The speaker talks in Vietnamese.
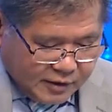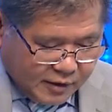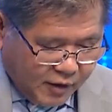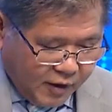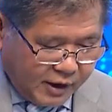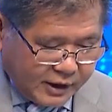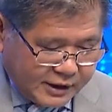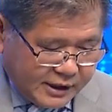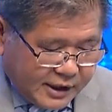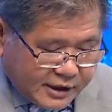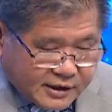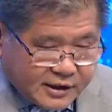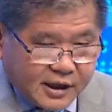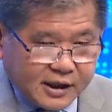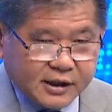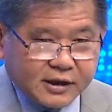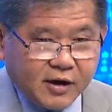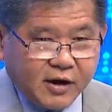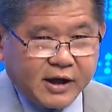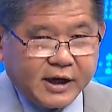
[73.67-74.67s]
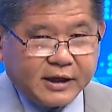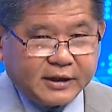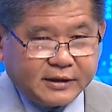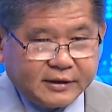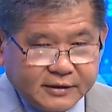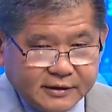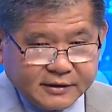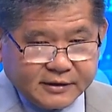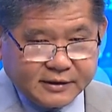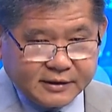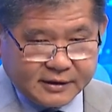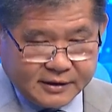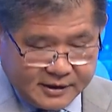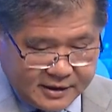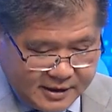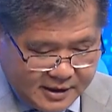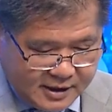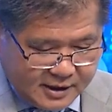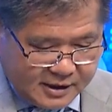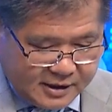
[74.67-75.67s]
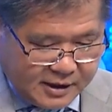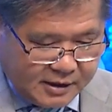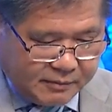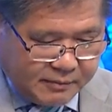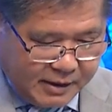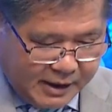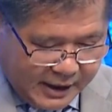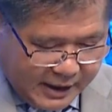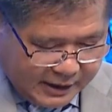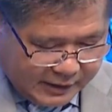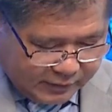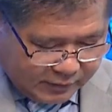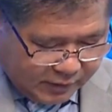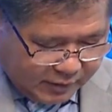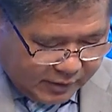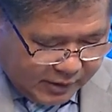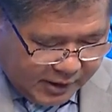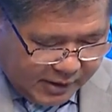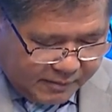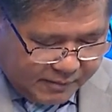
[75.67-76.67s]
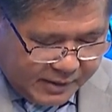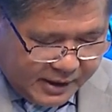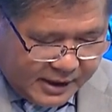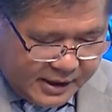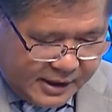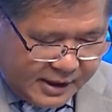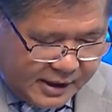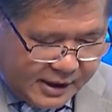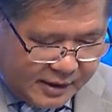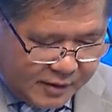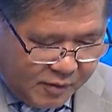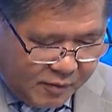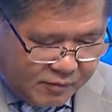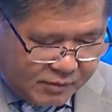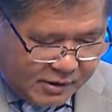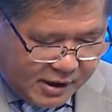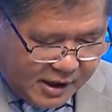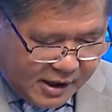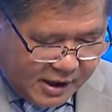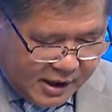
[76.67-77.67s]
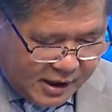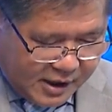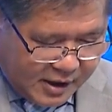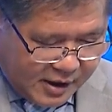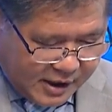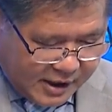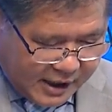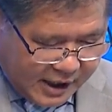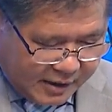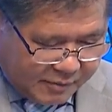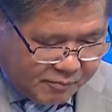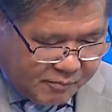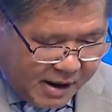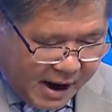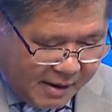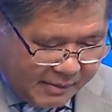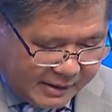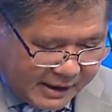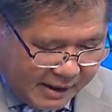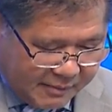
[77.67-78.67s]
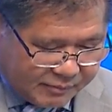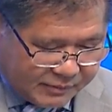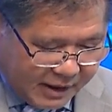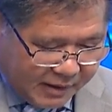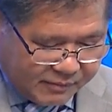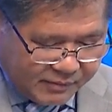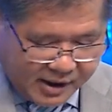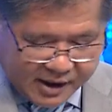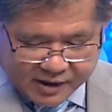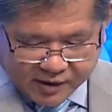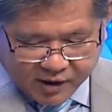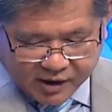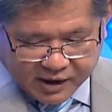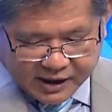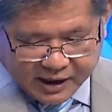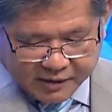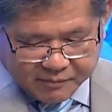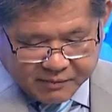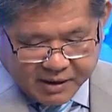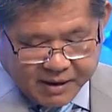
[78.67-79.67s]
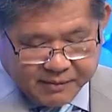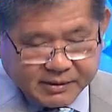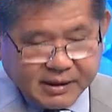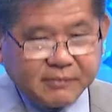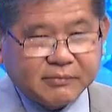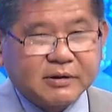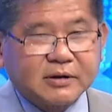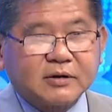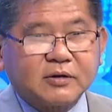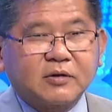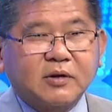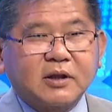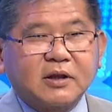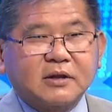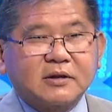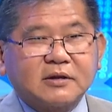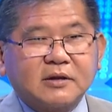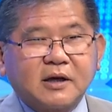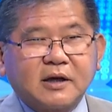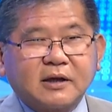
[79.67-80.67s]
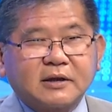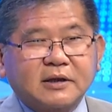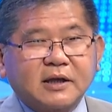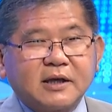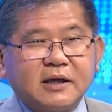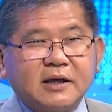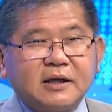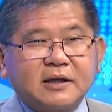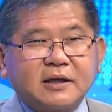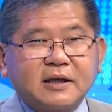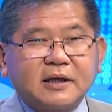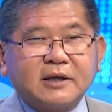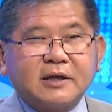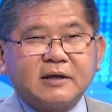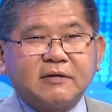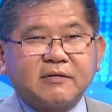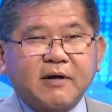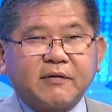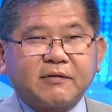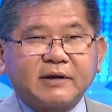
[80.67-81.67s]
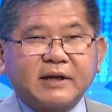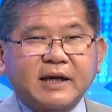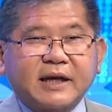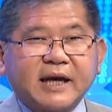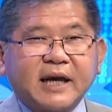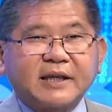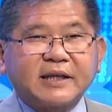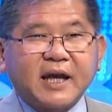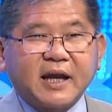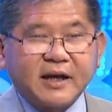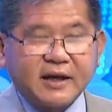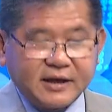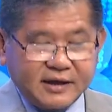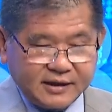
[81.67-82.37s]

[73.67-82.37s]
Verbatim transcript: có cái gì là chơi cái đó hết nhưng mà tôi ở Mỹ cũng ờ, gần 30 năm tạm thời gọi là gần 30 năm thì tôi thấy thường thường người ta ít khi đi vào vấn đề cá nhân